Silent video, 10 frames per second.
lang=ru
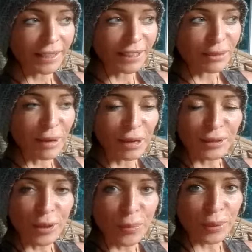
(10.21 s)

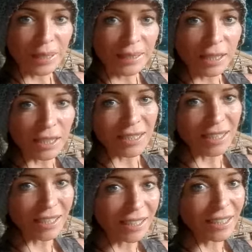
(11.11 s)
небольшой
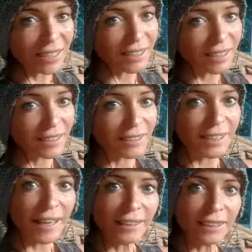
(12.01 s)
поэтический
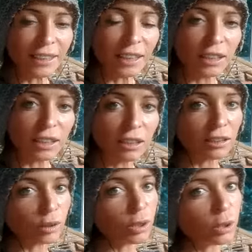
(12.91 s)
текст,
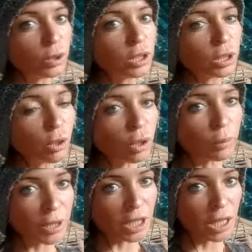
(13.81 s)
но не суди строго,
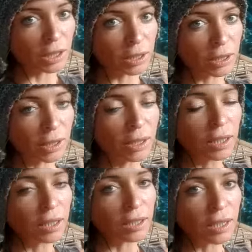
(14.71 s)
пожалуйста.
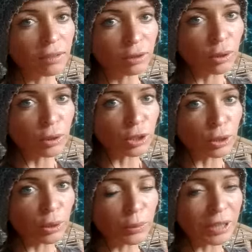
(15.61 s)
Я его только
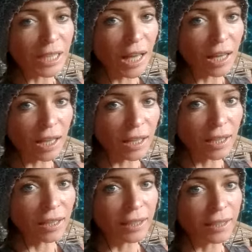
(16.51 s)
что написала
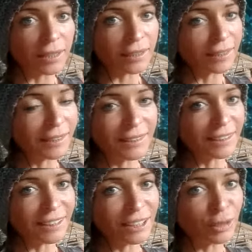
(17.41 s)

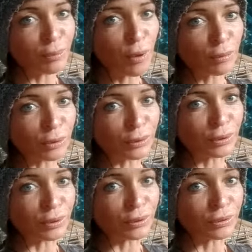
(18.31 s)
и не помню
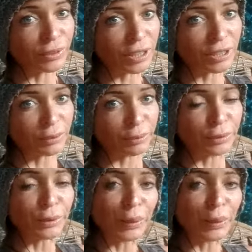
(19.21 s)
весь. Буду